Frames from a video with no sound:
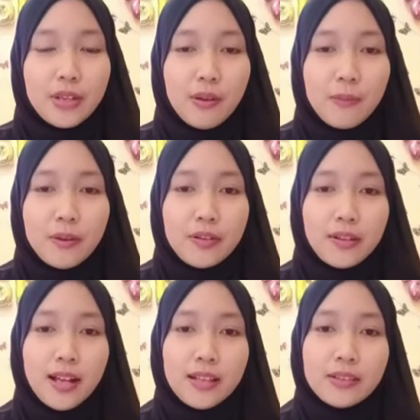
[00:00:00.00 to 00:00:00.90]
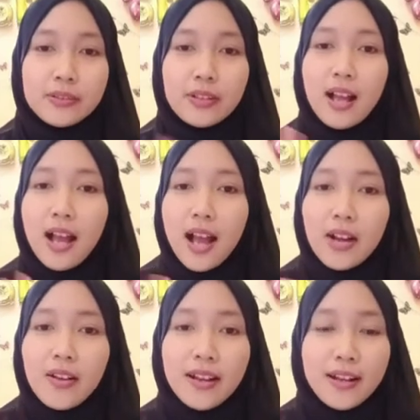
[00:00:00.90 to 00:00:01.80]
wabarakatuh
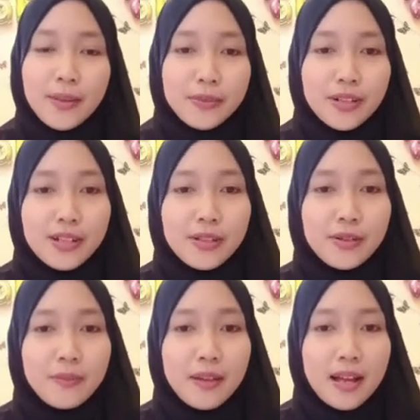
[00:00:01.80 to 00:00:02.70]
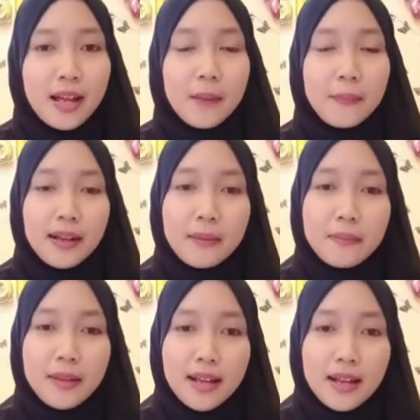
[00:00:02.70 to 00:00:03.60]
Halo anak bunda di rumah, apa
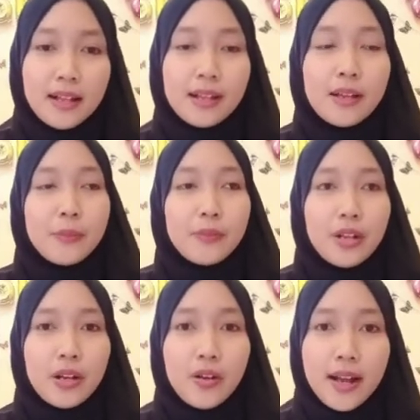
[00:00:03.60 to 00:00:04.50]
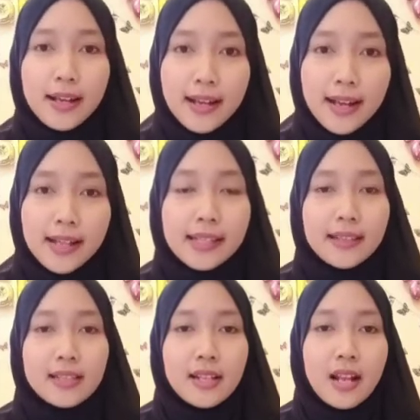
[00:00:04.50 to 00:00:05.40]
kabar? Bunda doakan
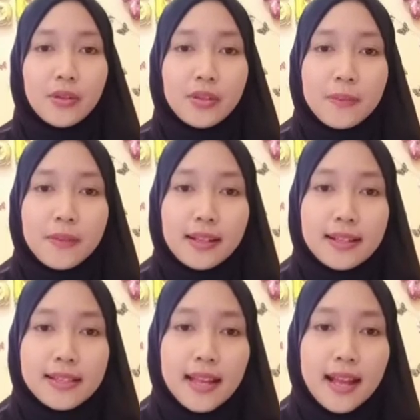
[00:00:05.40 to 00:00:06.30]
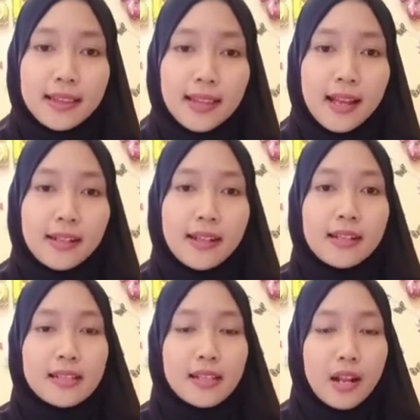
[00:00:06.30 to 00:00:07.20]
kita selalu diberi kesehatan
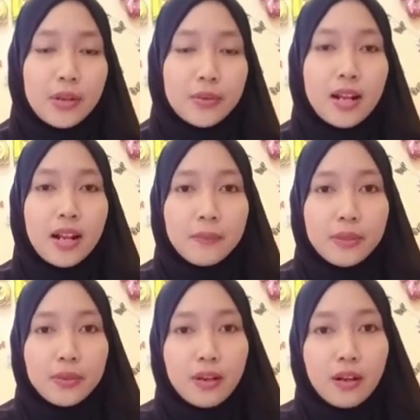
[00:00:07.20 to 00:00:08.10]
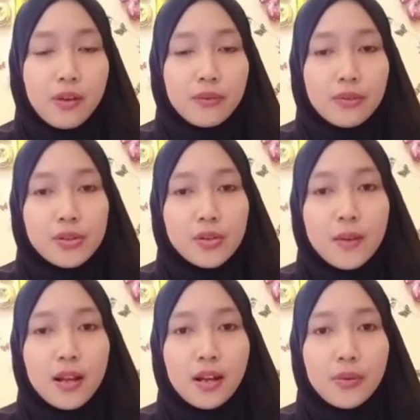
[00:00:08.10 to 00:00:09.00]
dan selalu dalam lindungan Allah
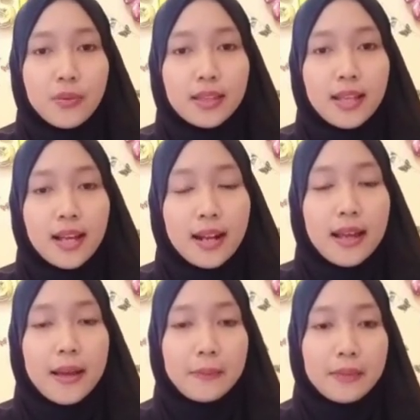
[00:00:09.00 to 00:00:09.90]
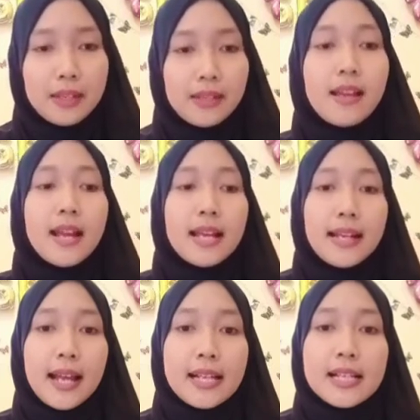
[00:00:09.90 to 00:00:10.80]
subhanahu wa ta'ala amin
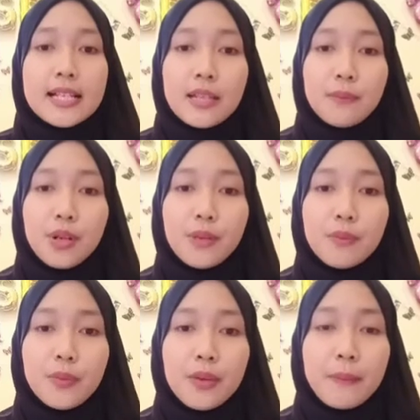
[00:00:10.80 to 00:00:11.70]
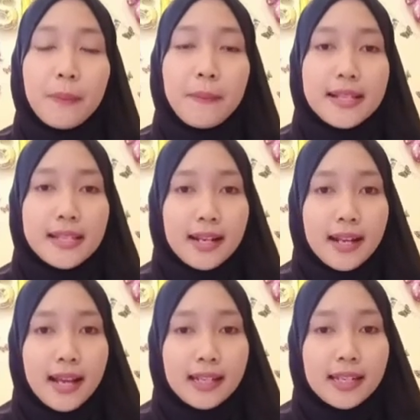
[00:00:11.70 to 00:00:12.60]
Nah, sebelum memulai pembelajaran
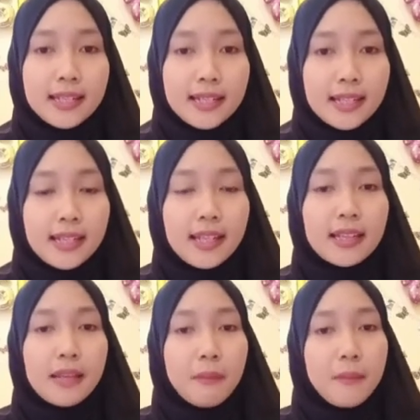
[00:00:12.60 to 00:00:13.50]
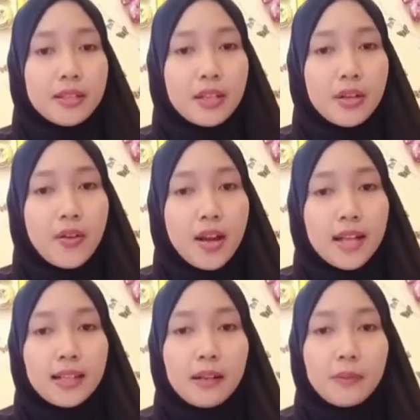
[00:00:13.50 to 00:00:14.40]
hari ini, kita membaca
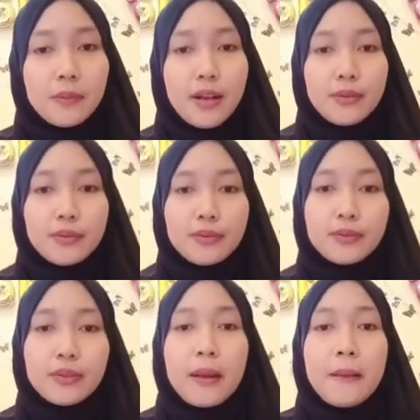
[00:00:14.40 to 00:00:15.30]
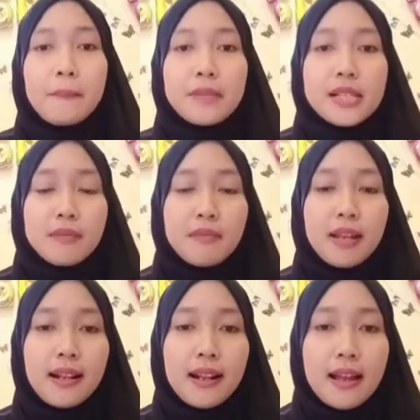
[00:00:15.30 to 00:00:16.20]
doa terlebih dahulu
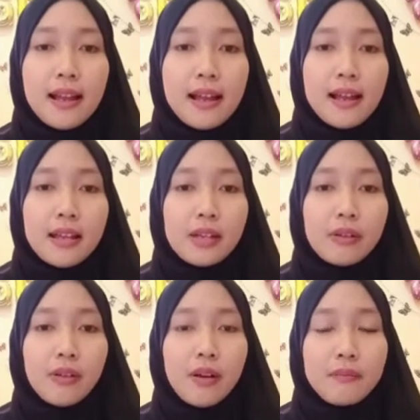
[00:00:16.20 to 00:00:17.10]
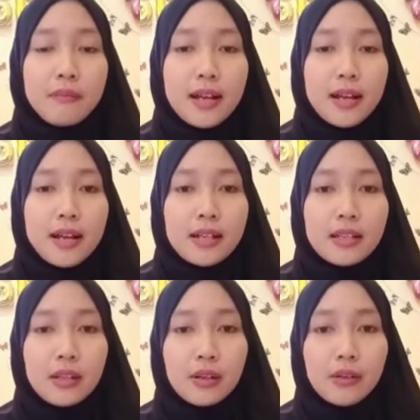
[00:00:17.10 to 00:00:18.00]

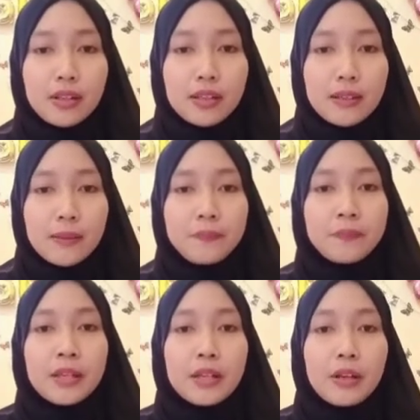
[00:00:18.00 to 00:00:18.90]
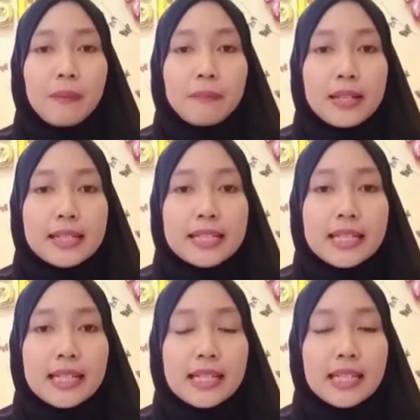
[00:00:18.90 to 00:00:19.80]
Bismillahirrahmanirrahim Rabbil
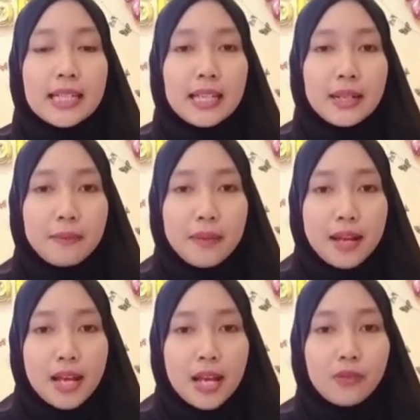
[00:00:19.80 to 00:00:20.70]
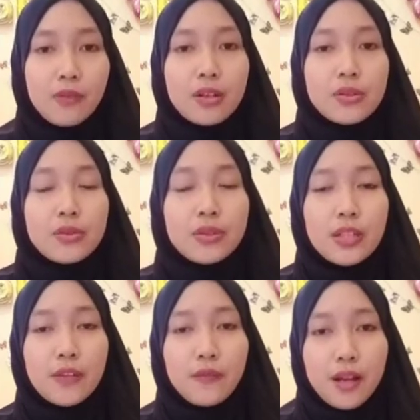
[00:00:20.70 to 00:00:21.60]
jidni ilman
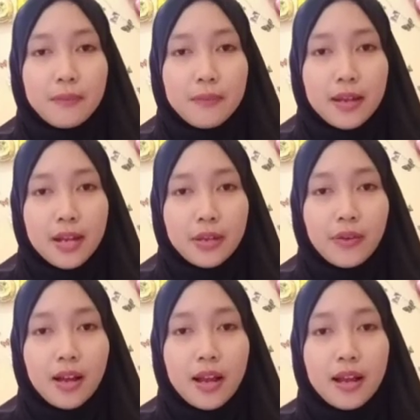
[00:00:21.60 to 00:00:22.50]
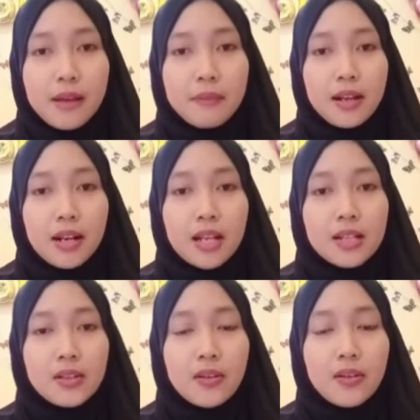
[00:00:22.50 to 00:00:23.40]
warzukni fahman wa amalan
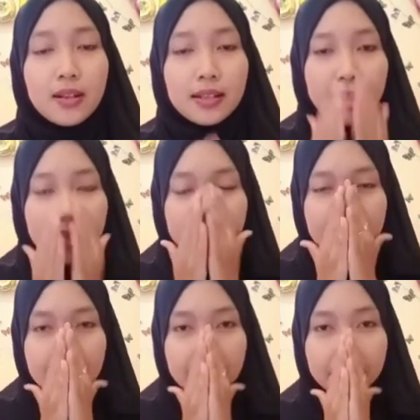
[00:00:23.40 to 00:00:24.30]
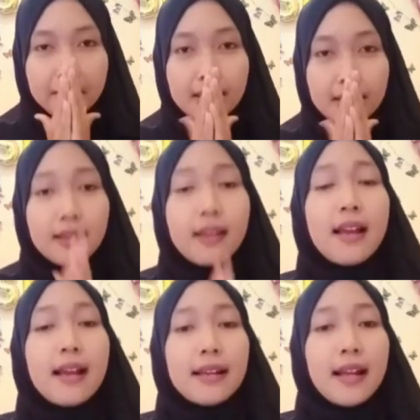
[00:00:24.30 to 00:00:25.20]
soliha amin
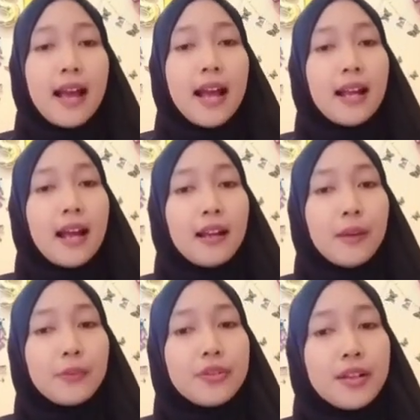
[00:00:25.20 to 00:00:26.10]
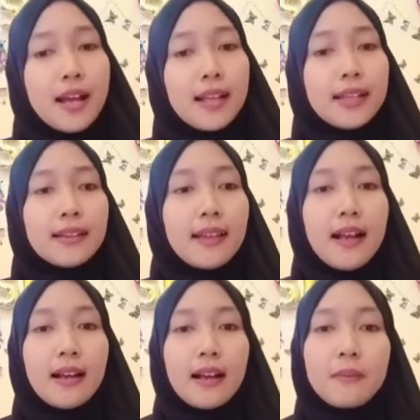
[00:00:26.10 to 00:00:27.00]
Nah, anak-anak bunda kita
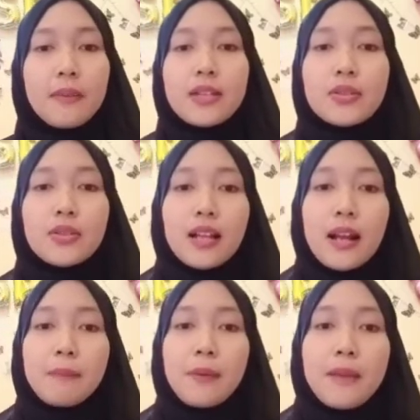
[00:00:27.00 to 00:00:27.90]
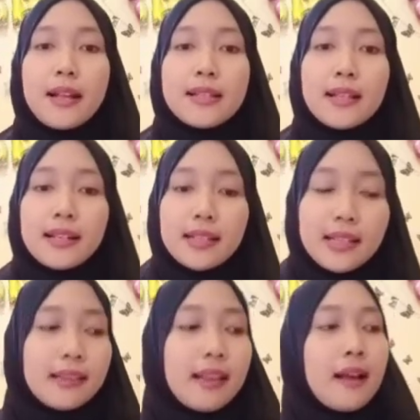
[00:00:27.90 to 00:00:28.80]
akan melanjutkan meneruskan pembelajaran
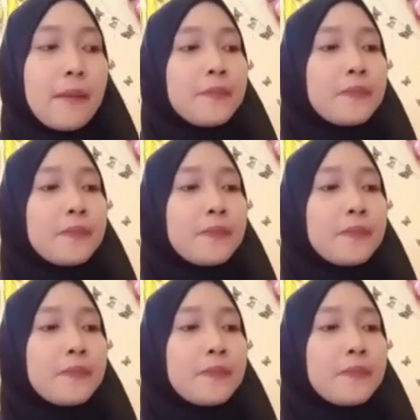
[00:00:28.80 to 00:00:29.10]
kita.